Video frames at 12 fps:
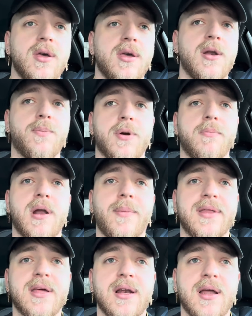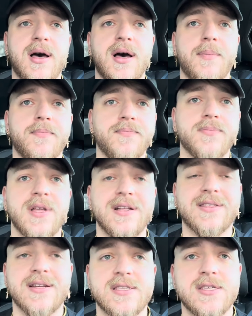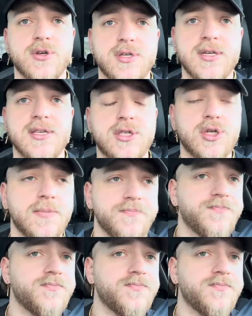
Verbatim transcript: il problema del, ehm, del terzino sinistro.